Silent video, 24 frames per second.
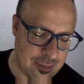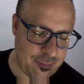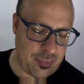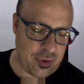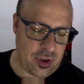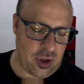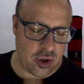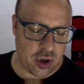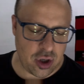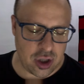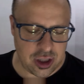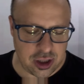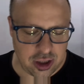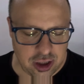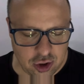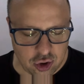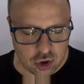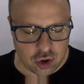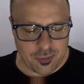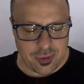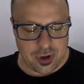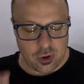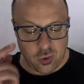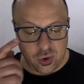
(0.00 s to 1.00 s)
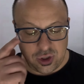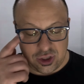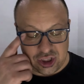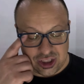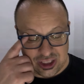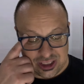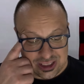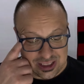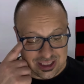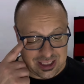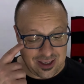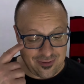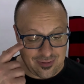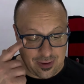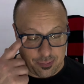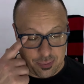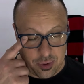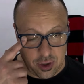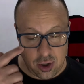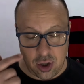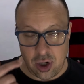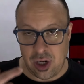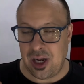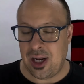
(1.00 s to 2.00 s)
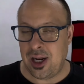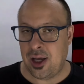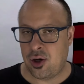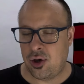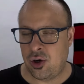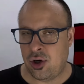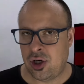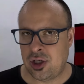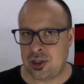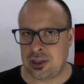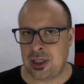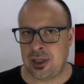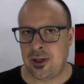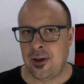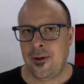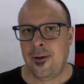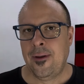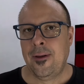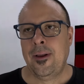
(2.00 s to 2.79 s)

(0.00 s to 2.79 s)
Pioli, di come lui gestiva Pioli le cose,